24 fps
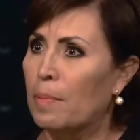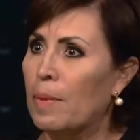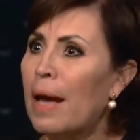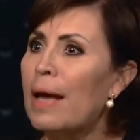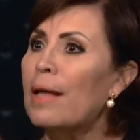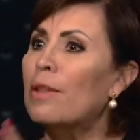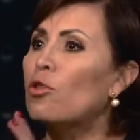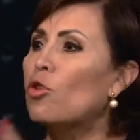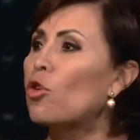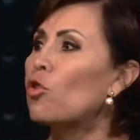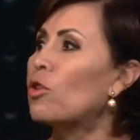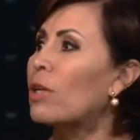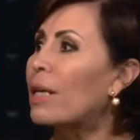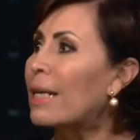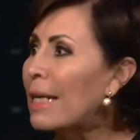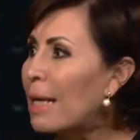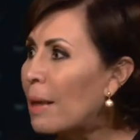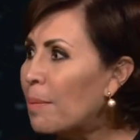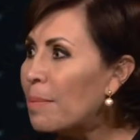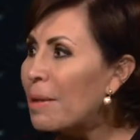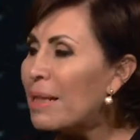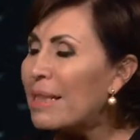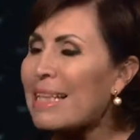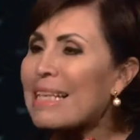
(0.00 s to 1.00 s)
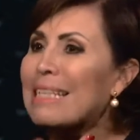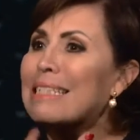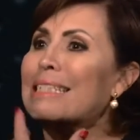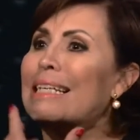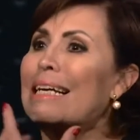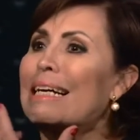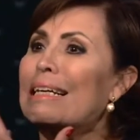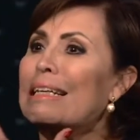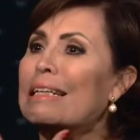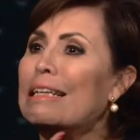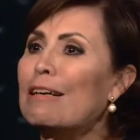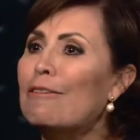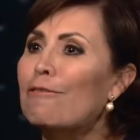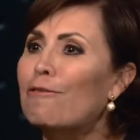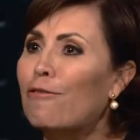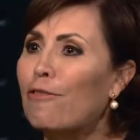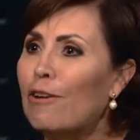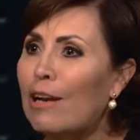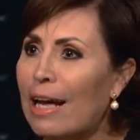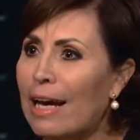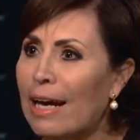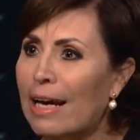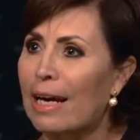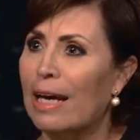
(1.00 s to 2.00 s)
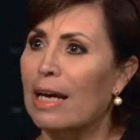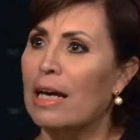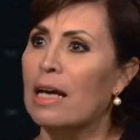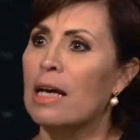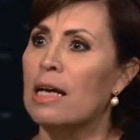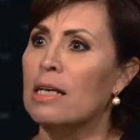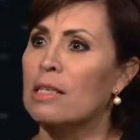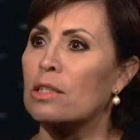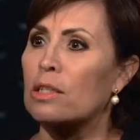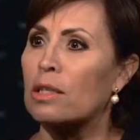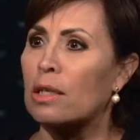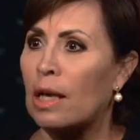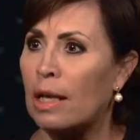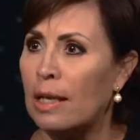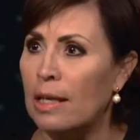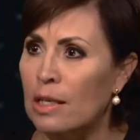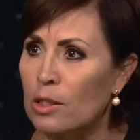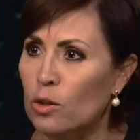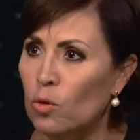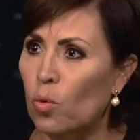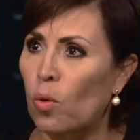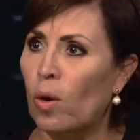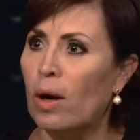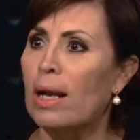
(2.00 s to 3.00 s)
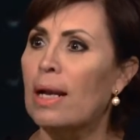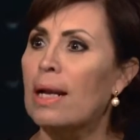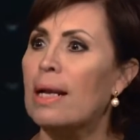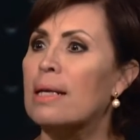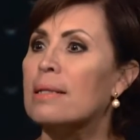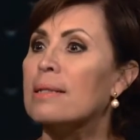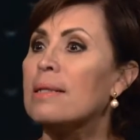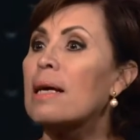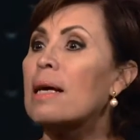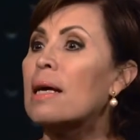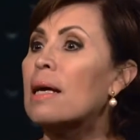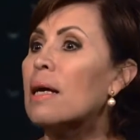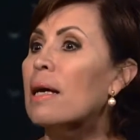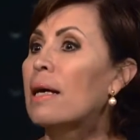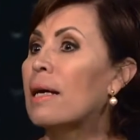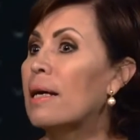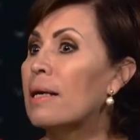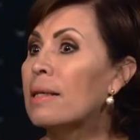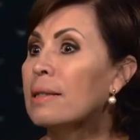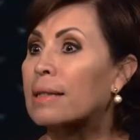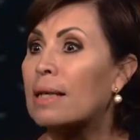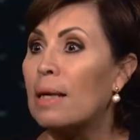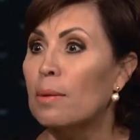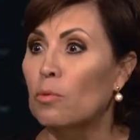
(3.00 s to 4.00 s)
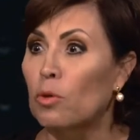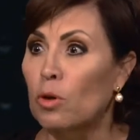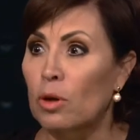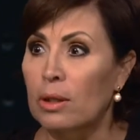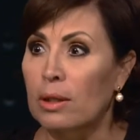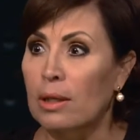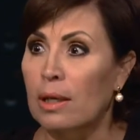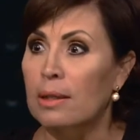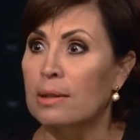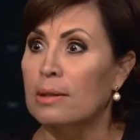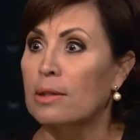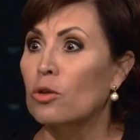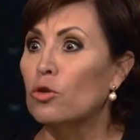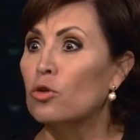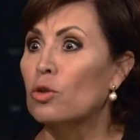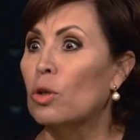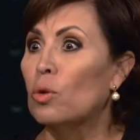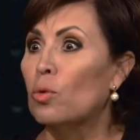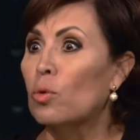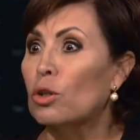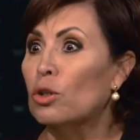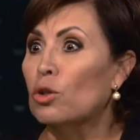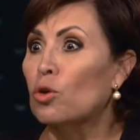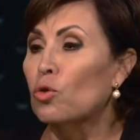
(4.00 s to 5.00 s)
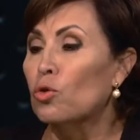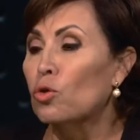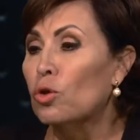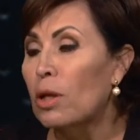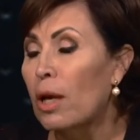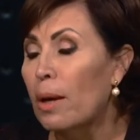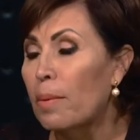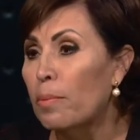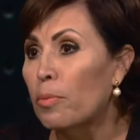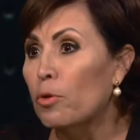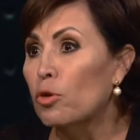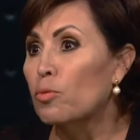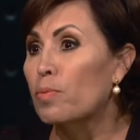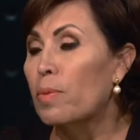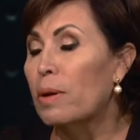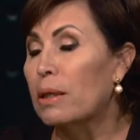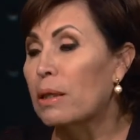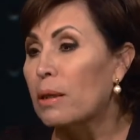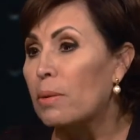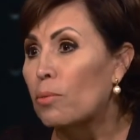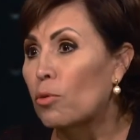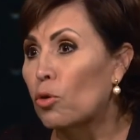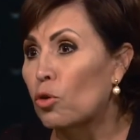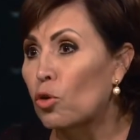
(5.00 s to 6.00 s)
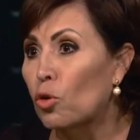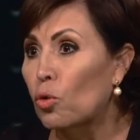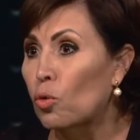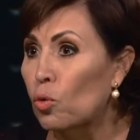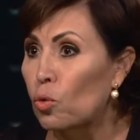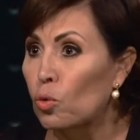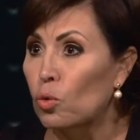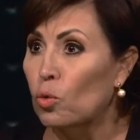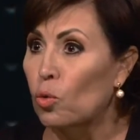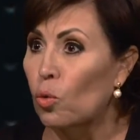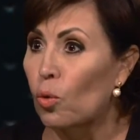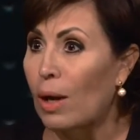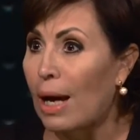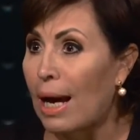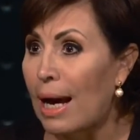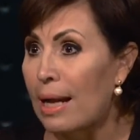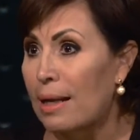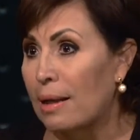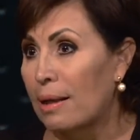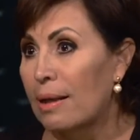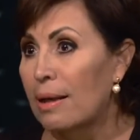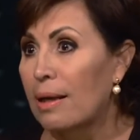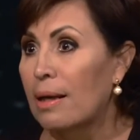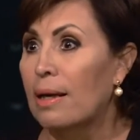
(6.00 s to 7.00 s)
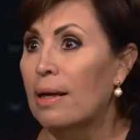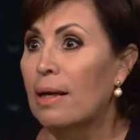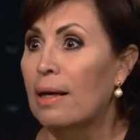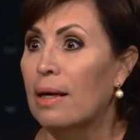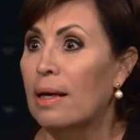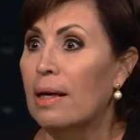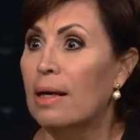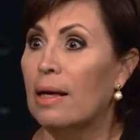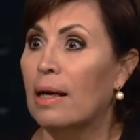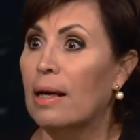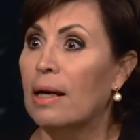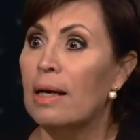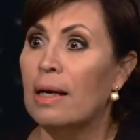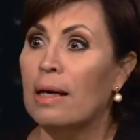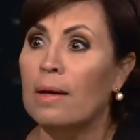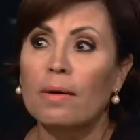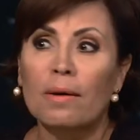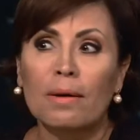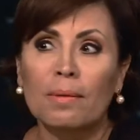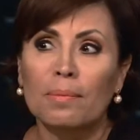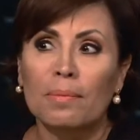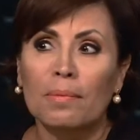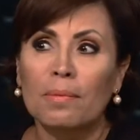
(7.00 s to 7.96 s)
en donde realmente se refleje, es en escuelas, están muy interesados en nuestros templos, patrimonio cultural, eh,